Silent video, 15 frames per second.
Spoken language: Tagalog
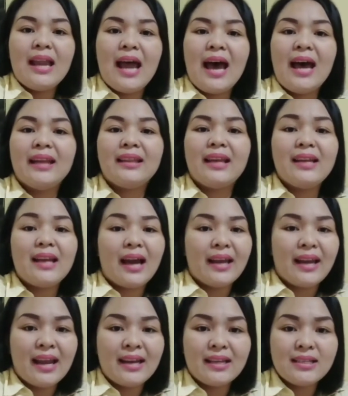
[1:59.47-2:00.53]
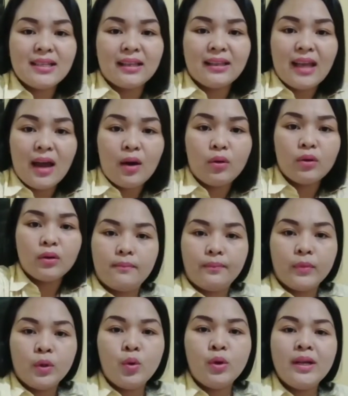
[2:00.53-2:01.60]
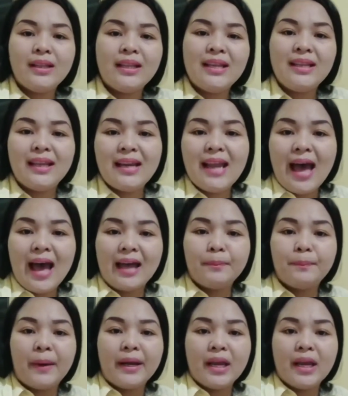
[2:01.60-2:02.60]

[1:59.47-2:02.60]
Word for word: Lahat ay nakaranas ng takot, ngunit hindi lahat